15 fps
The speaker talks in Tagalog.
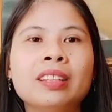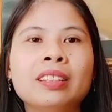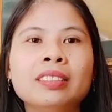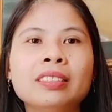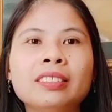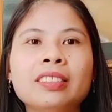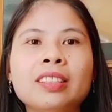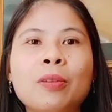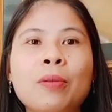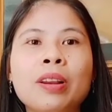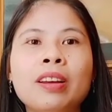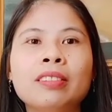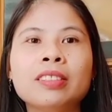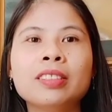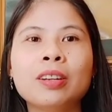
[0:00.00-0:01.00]
sa
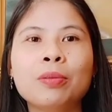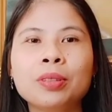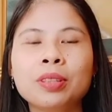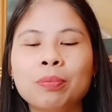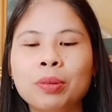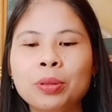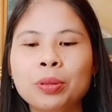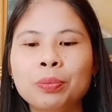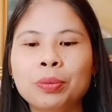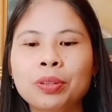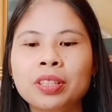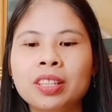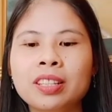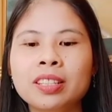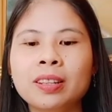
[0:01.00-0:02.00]
walang sawang sa
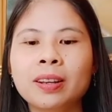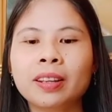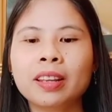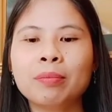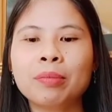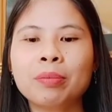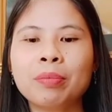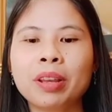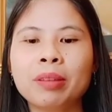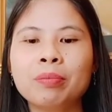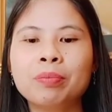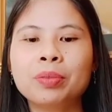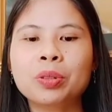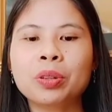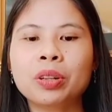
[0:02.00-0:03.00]
pag-support din sa akin Ma'am Abe
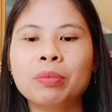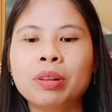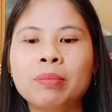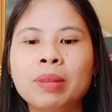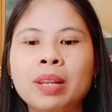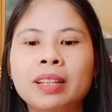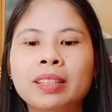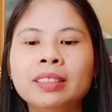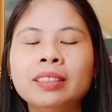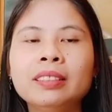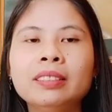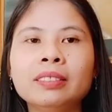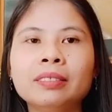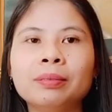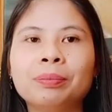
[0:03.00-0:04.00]
Travel Vlog.
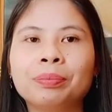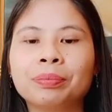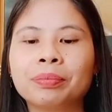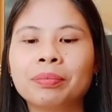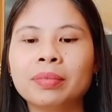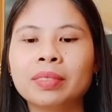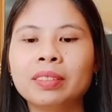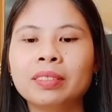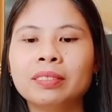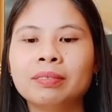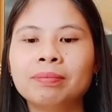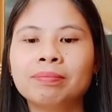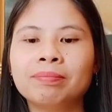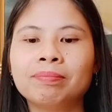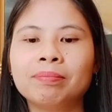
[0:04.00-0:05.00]

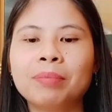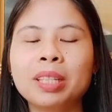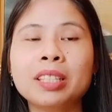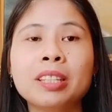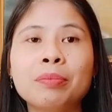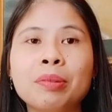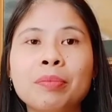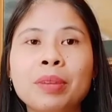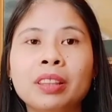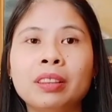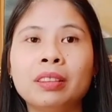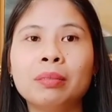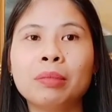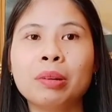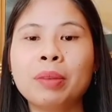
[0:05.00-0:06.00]
Um, basta mabait,
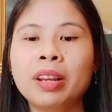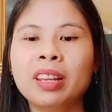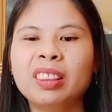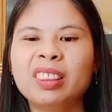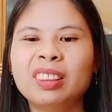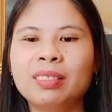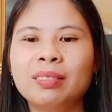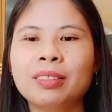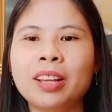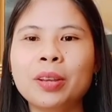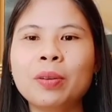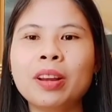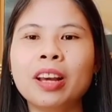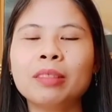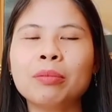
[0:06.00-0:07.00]
mabait.
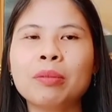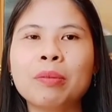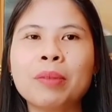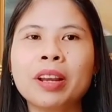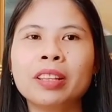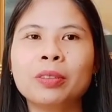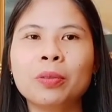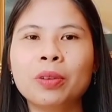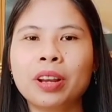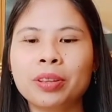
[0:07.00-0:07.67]
Kayong lahat mababait ko kayo.